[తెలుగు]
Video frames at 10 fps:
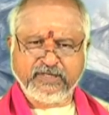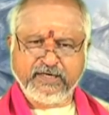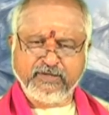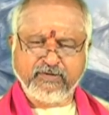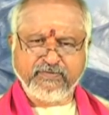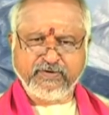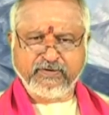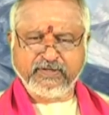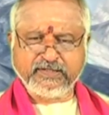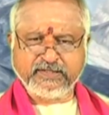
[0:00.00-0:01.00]
తండ్రితో
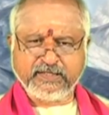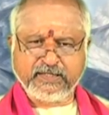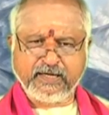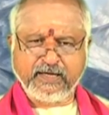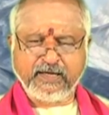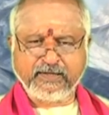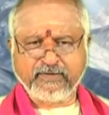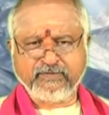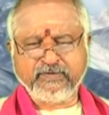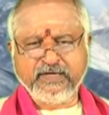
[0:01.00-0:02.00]
విరోధం చేత
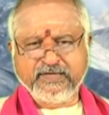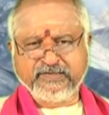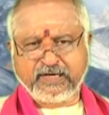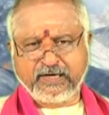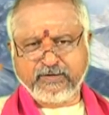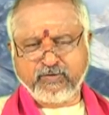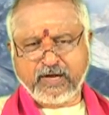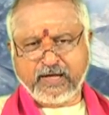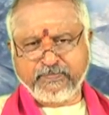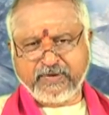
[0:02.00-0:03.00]
అతను సకల
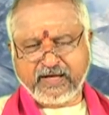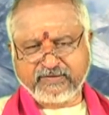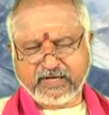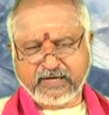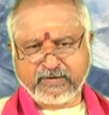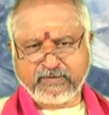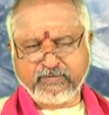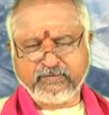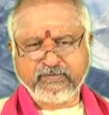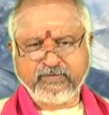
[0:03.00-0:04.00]
దురాభ్యాసాలకు
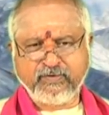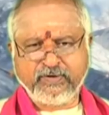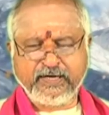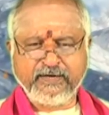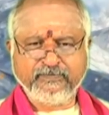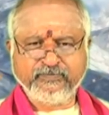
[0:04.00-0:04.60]
లోనై